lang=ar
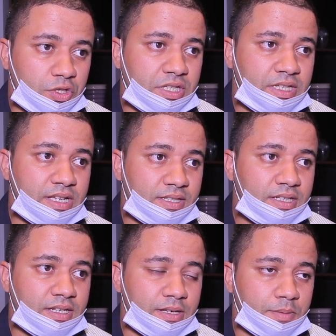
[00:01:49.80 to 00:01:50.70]
سياسي
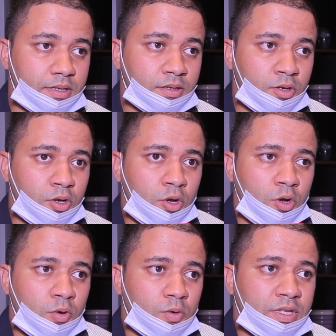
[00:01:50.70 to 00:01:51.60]
كبير
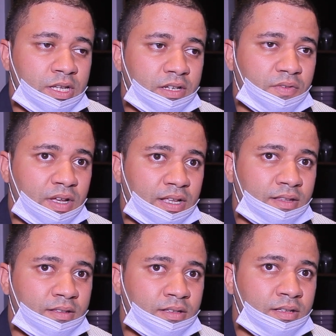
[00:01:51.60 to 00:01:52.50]
وذلك
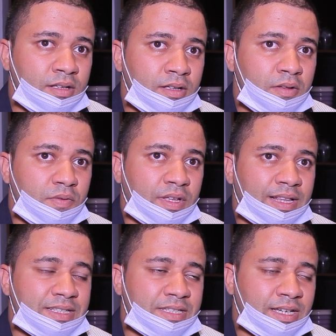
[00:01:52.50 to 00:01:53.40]
فهاد فهاد
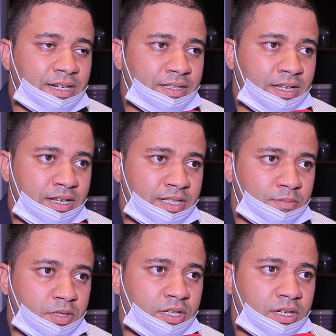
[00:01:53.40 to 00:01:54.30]
الاختيار اللي دار الحزب
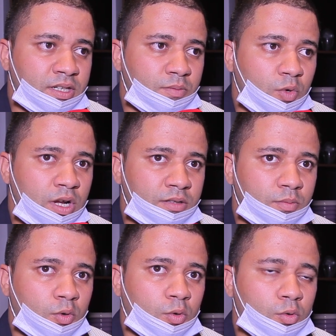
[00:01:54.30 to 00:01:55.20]
الاشتراكي الموحد
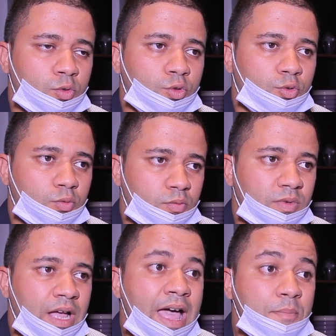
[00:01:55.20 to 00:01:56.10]
بالخروج
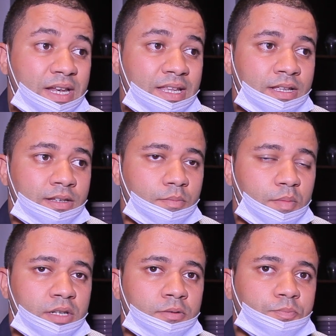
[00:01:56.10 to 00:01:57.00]
عمليا
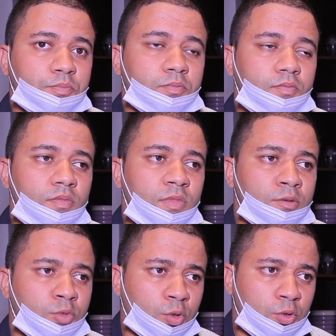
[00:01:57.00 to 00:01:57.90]
من
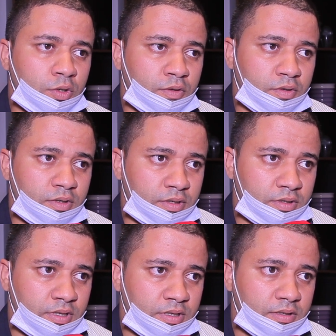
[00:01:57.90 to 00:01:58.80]
مشروع
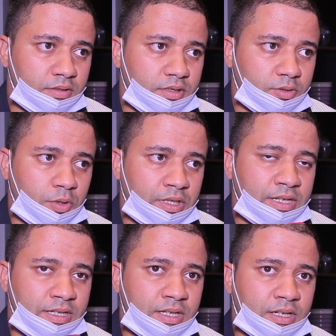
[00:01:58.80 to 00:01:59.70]
ديال توحيد
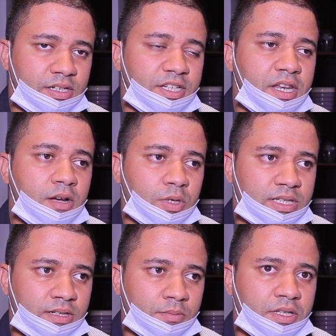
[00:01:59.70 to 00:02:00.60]
اليسار اللي النواه
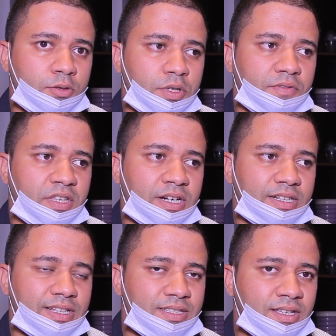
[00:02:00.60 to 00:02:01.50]
الصلبه ديالو هي فيدراليه
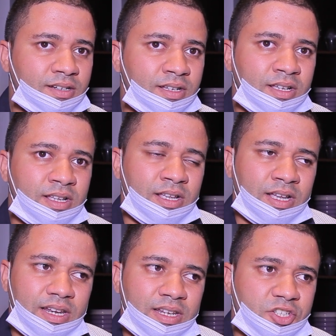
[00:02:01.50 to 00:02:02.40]
اليسار خلى